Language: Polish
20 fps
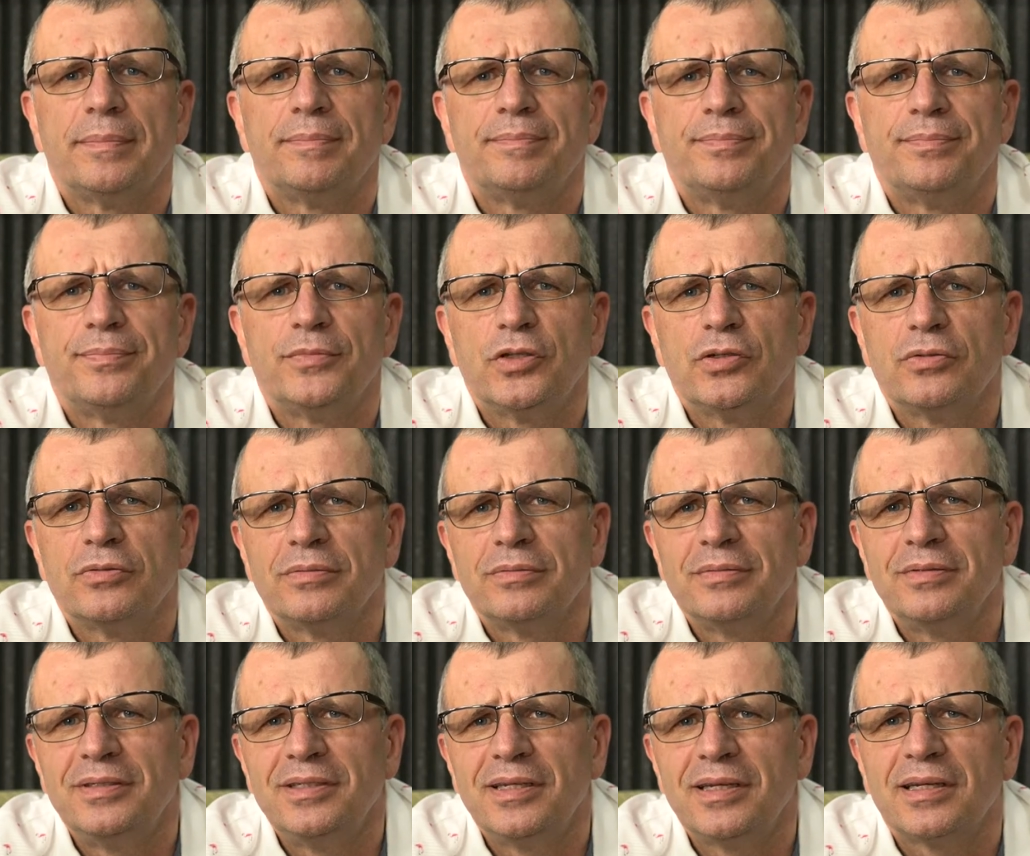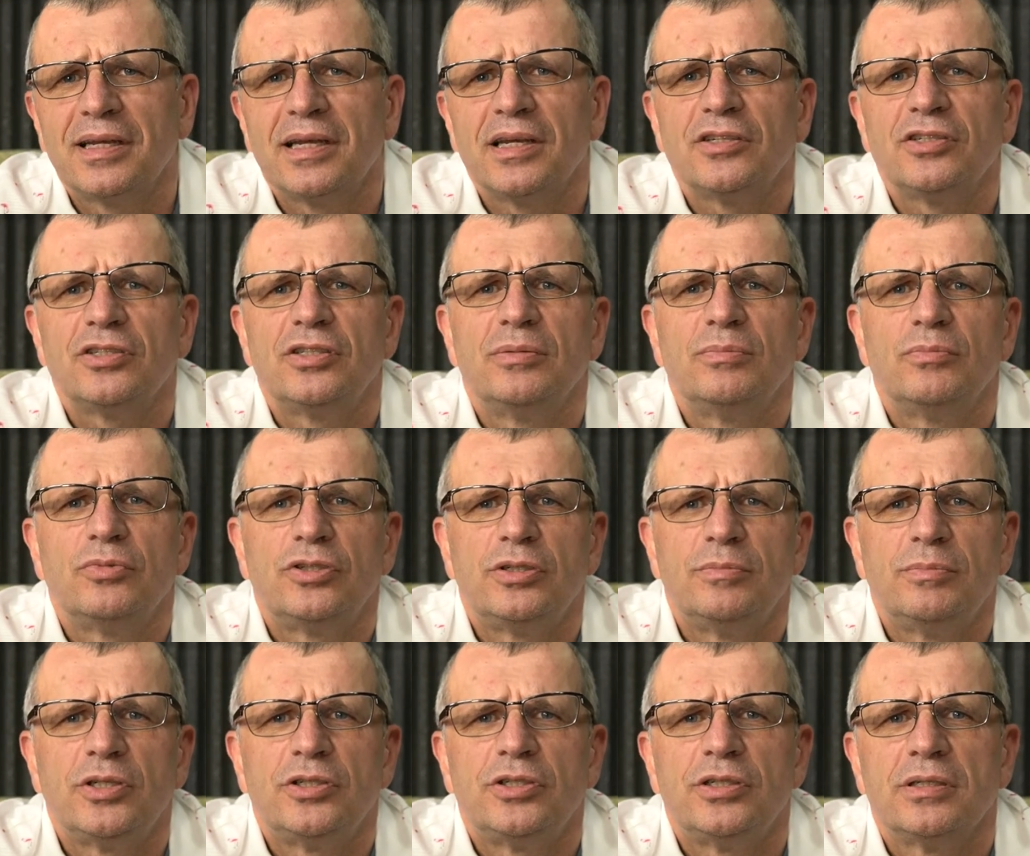No, nie każdy musi
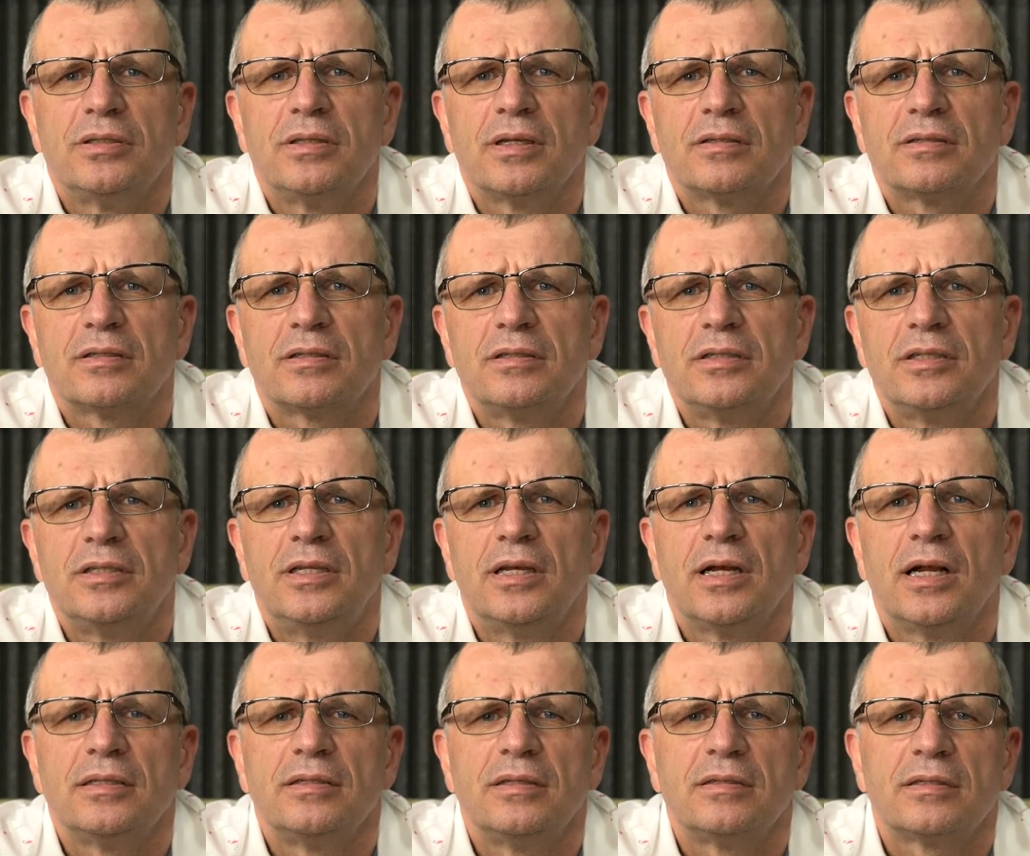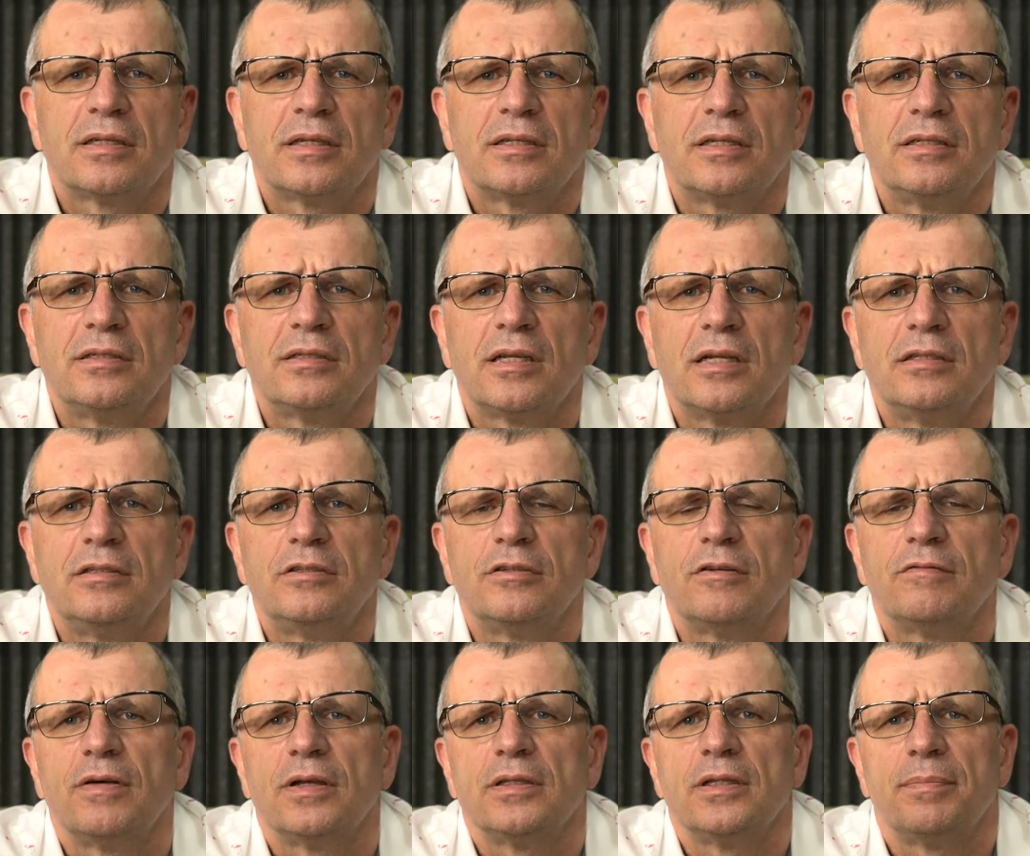mieć jednak idealnie
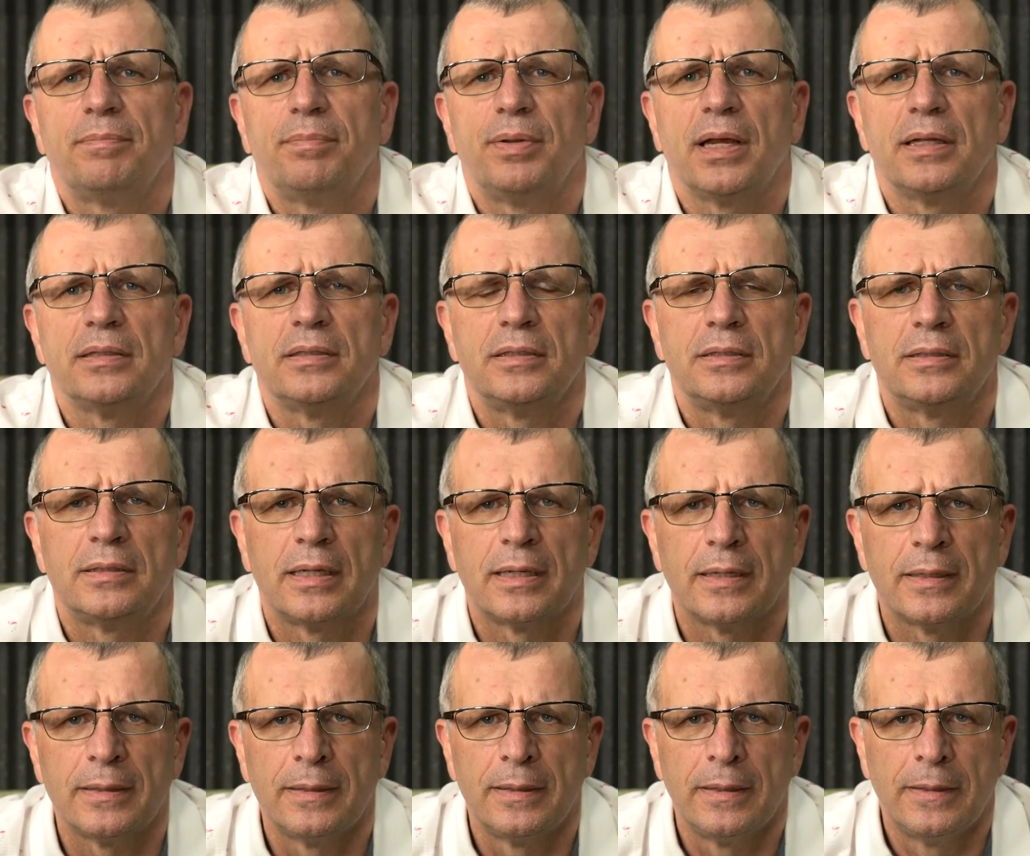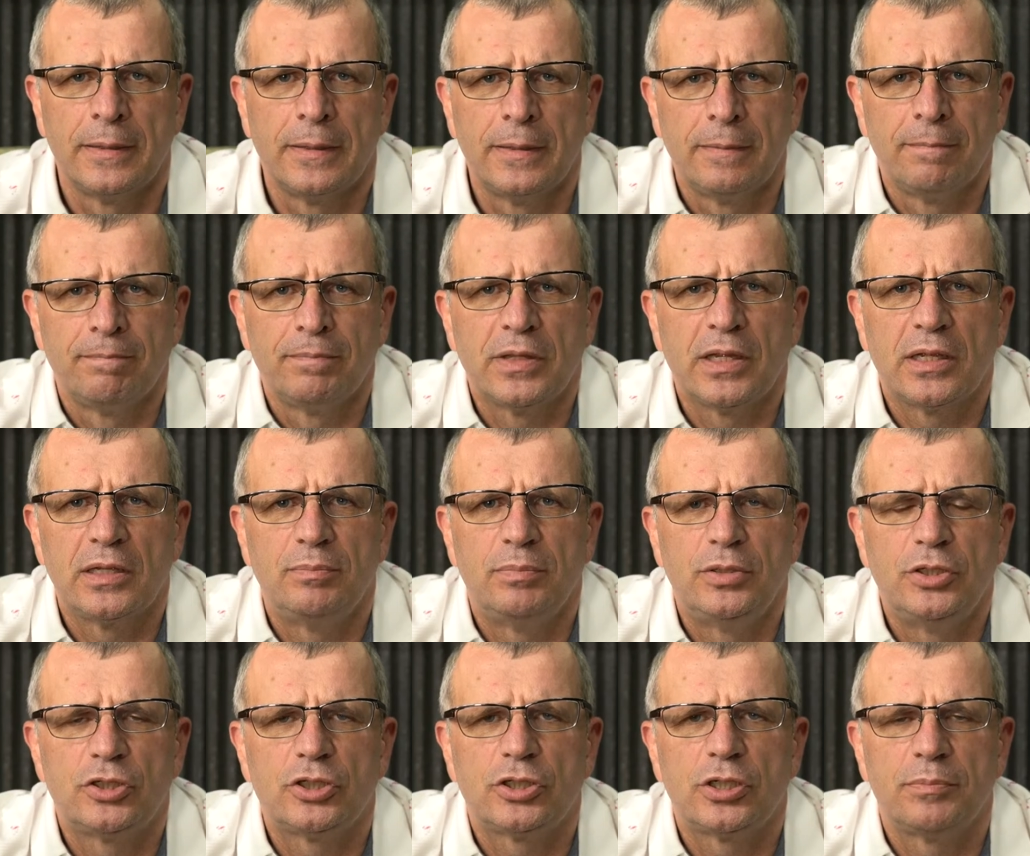skrystalizowane plany na
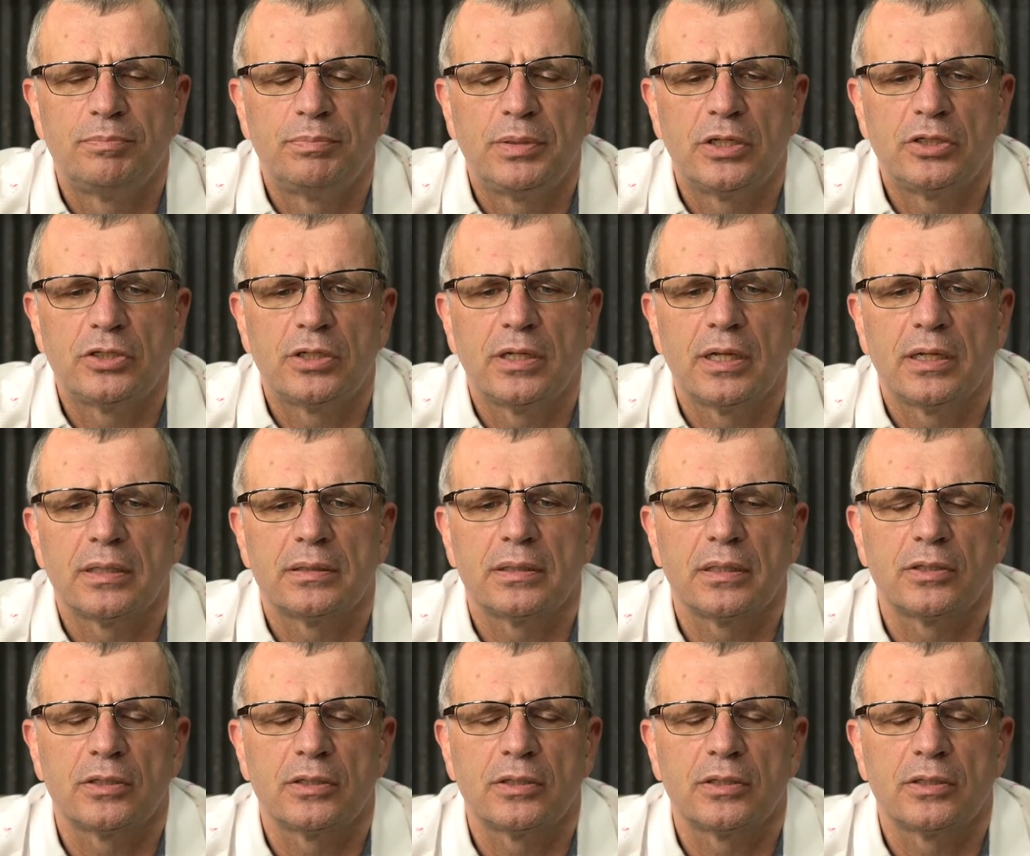najbliższe 5 lat.